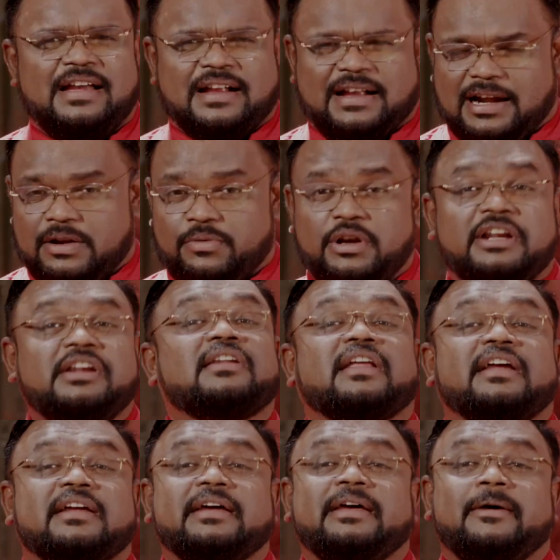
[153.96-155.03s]
கடவுள்
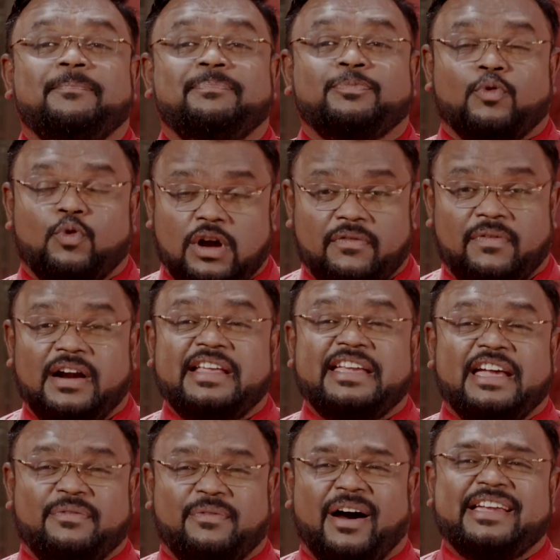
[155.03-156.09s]
இன்றைக்கு உங்கள்
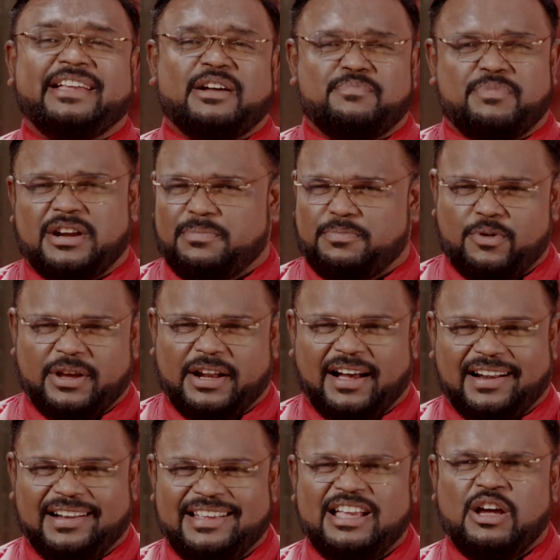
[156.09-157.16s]
வழியை வாய்க்க பண்ண
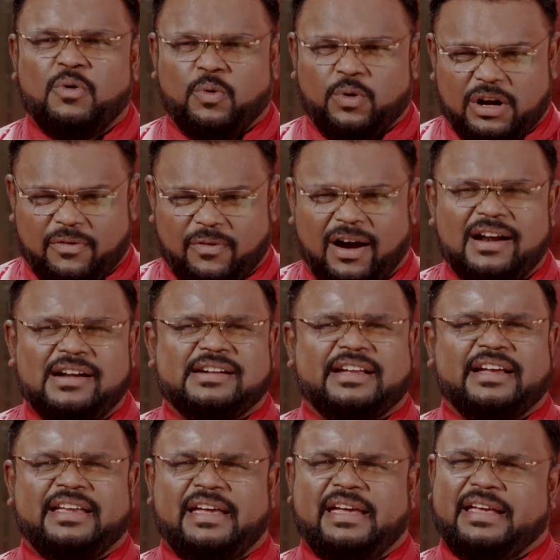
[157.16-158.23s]
போகிறார் உங்கள்
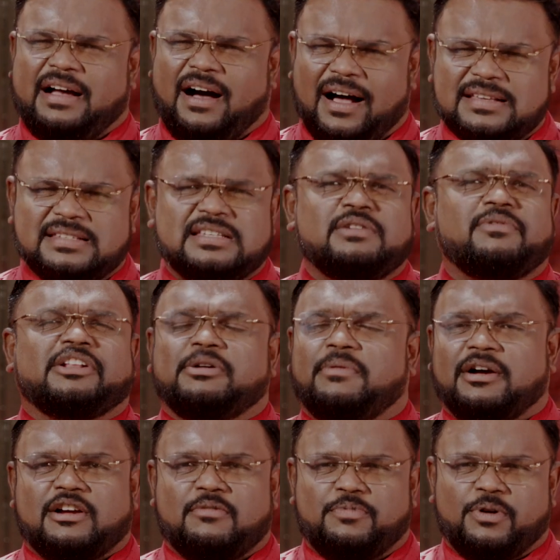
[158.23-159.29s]
வாழ்க்கையை
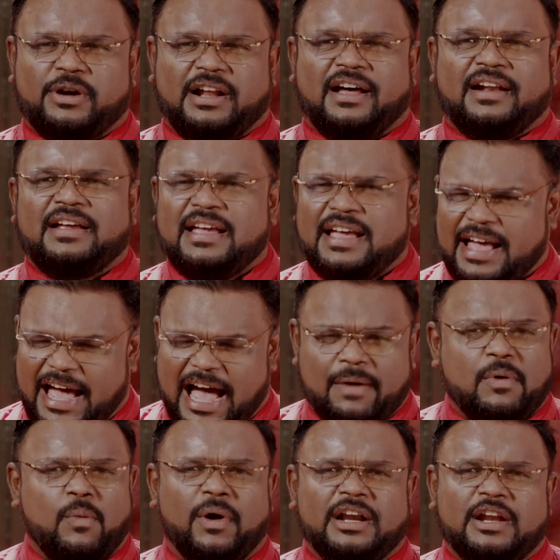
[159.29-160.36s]
ஆசீர்வாதமாக்க போகிறார் ஹாவ்
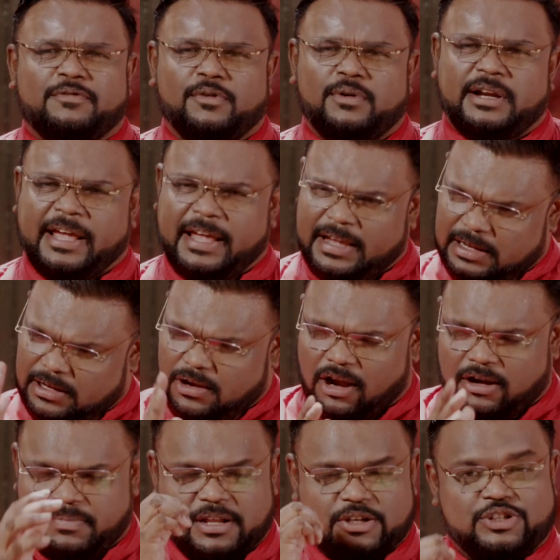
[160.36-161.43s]
அ ஒண்டர்ஃபுல் டே
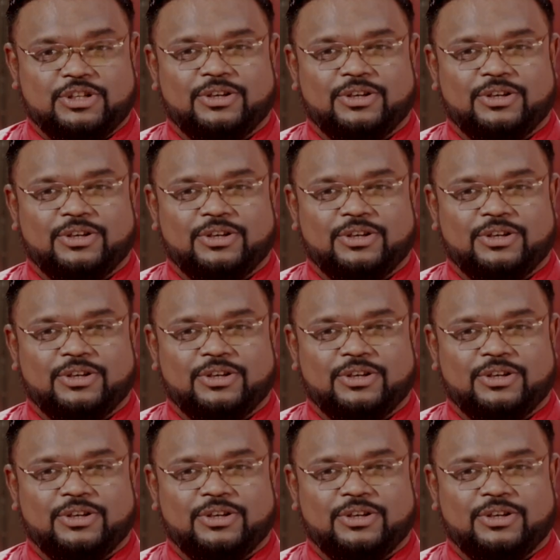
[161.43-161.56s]
காட் பிளஸ்